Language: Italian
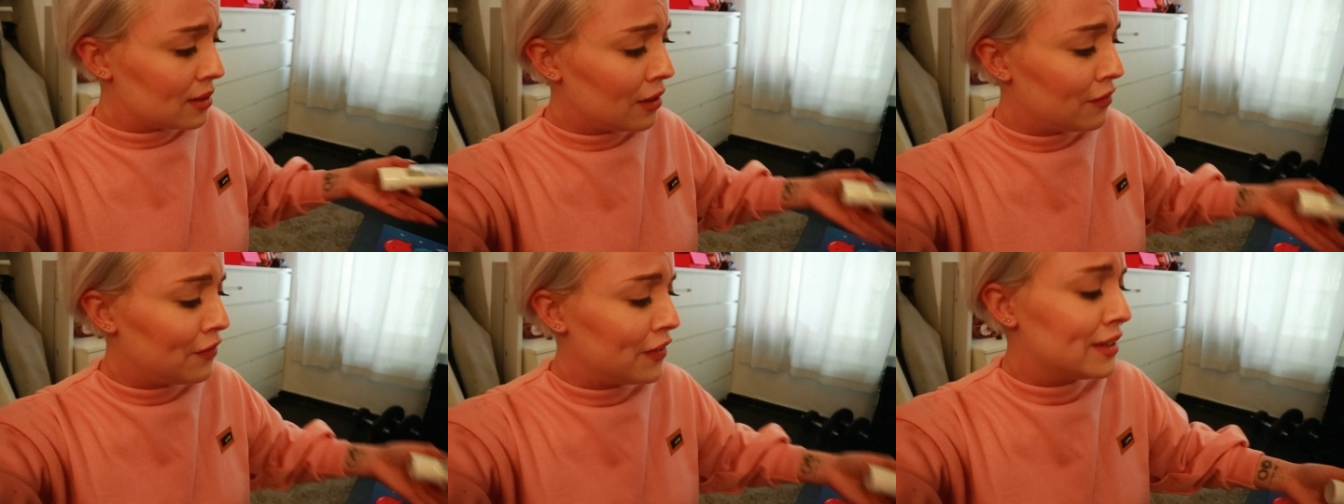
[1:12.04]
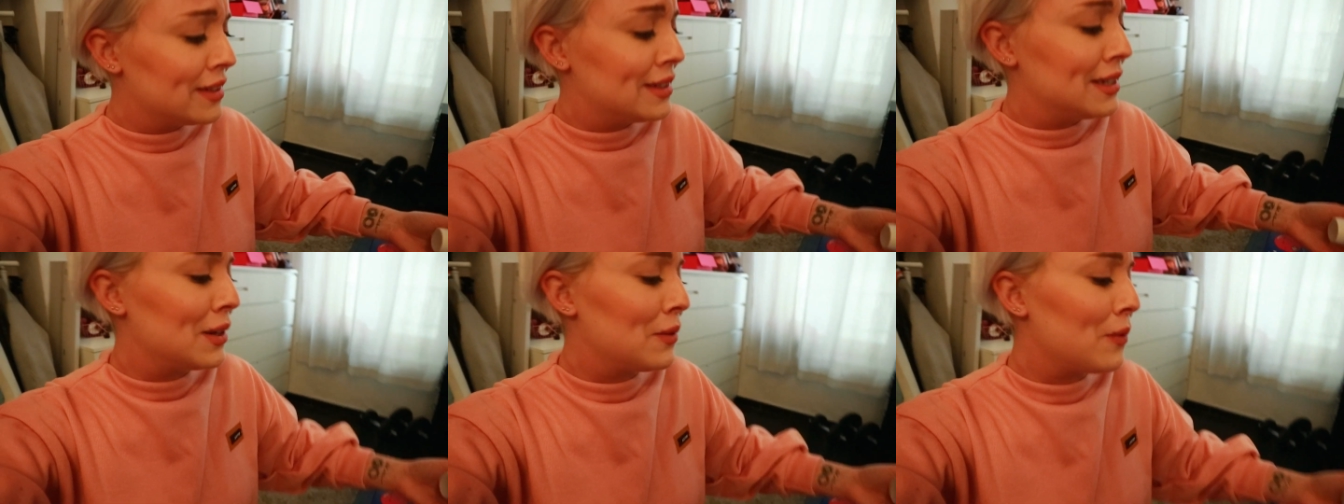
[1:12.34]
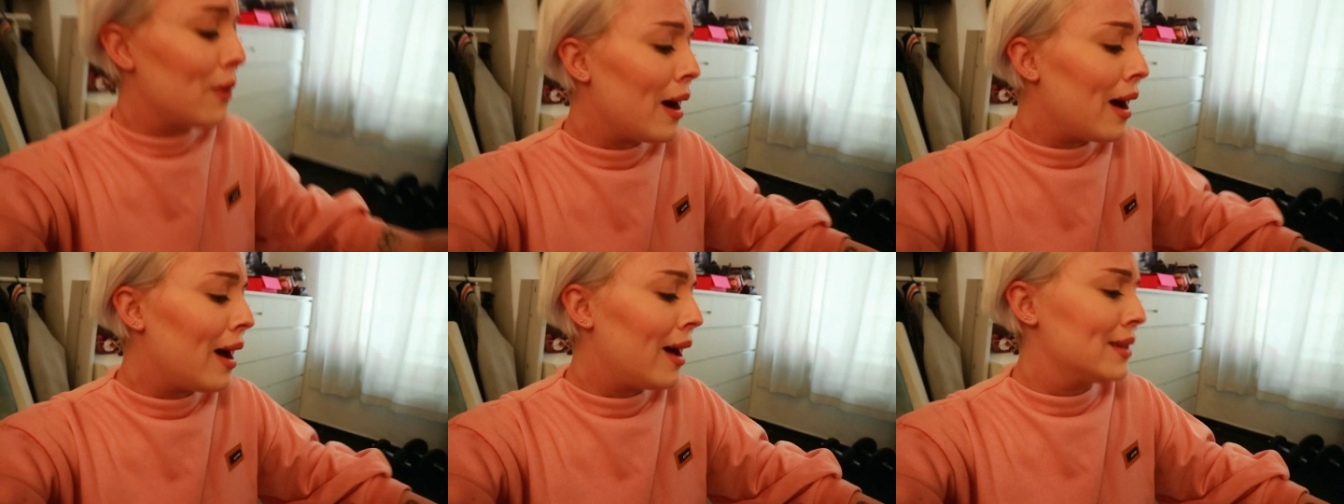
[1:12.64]
del
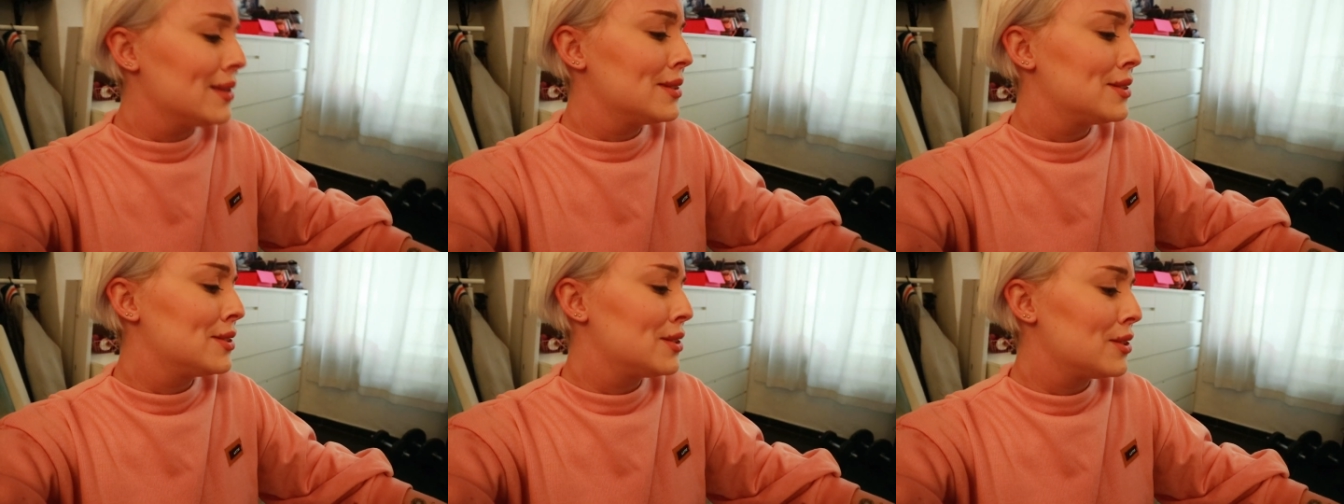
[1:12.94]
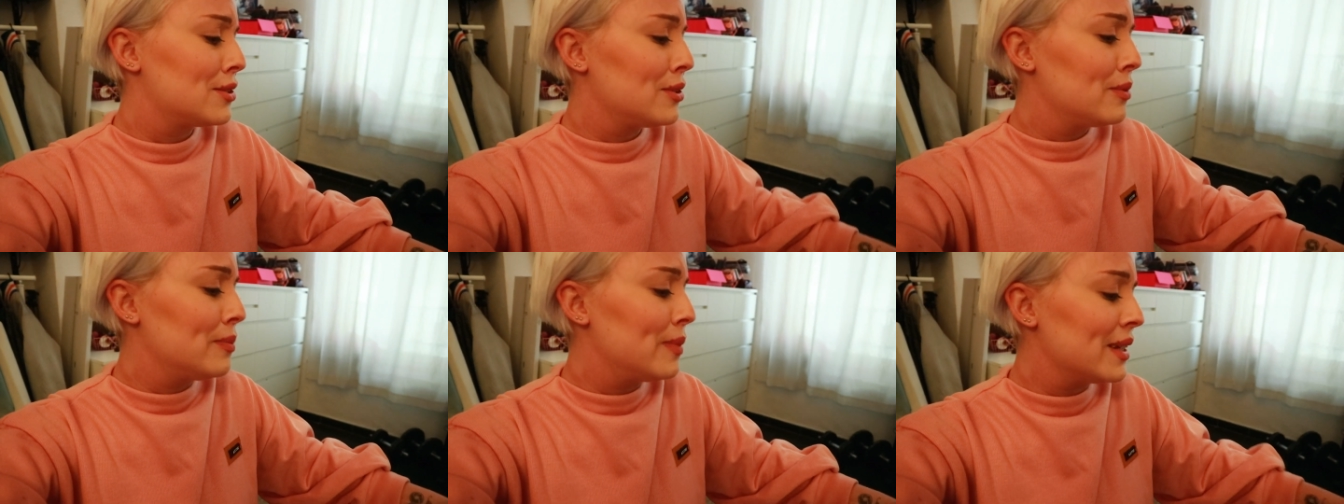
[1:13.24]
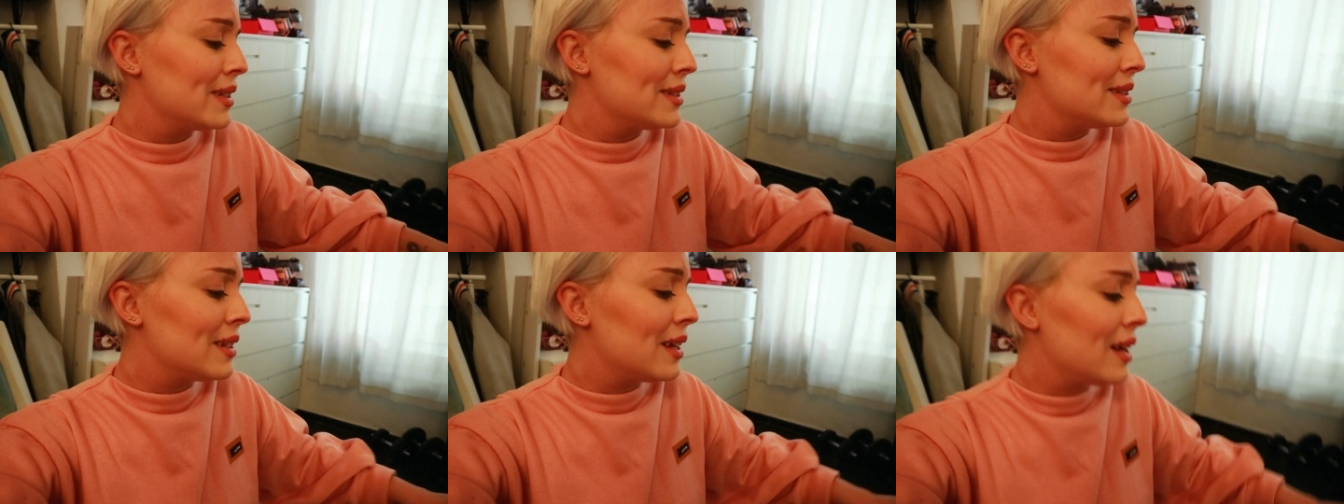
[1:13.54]
24
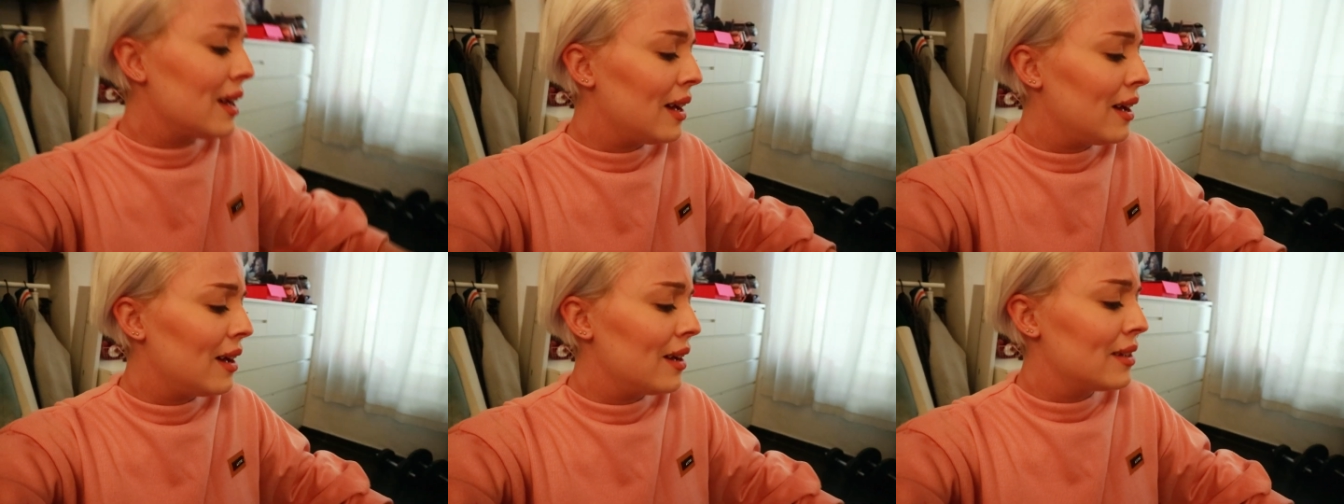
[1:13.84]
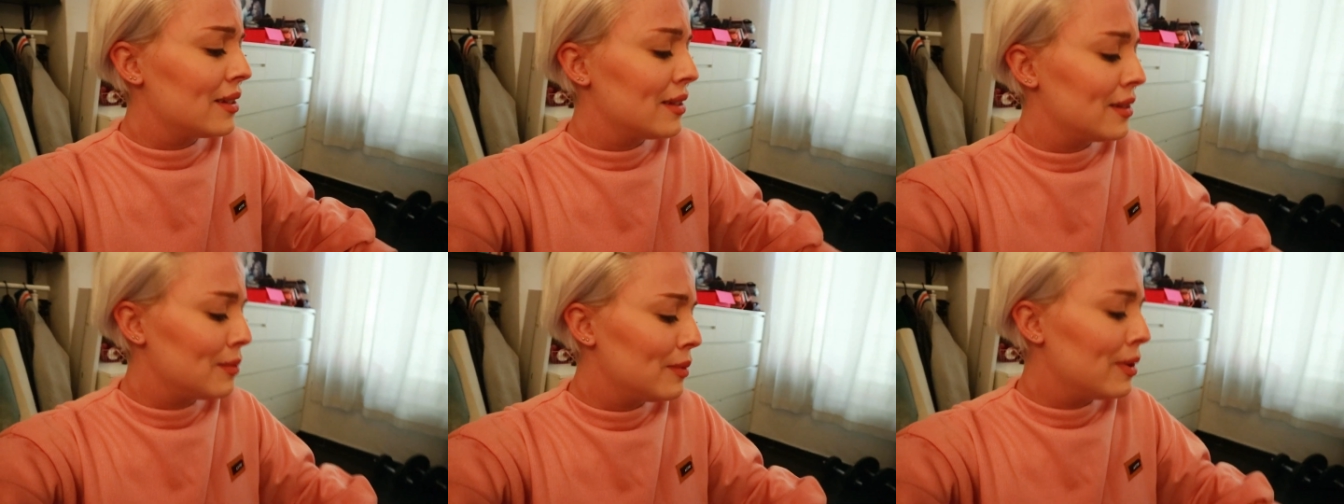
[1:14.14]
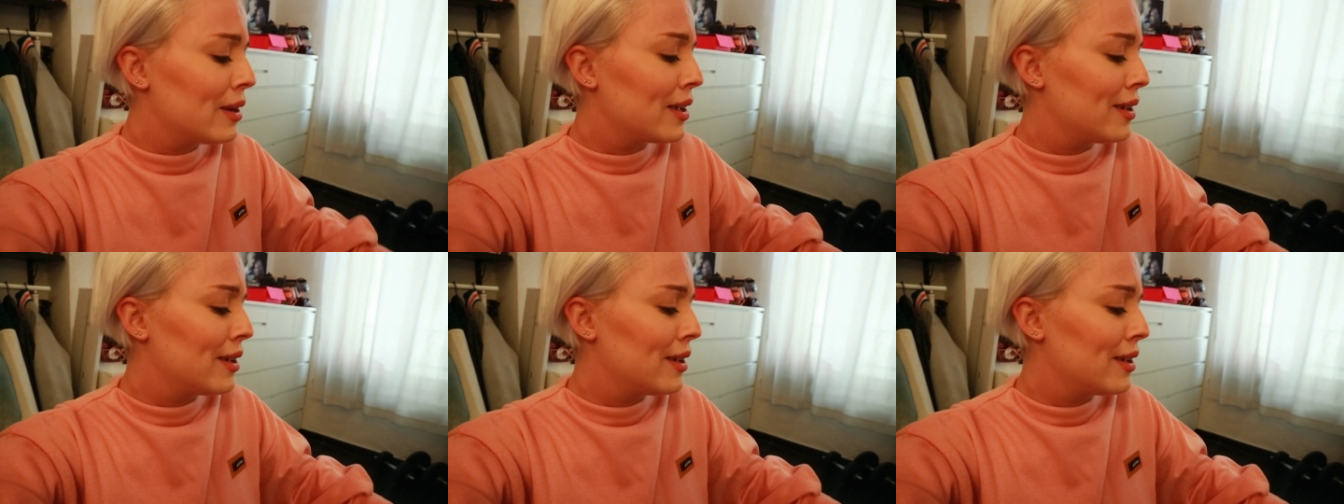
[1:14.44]
ma dai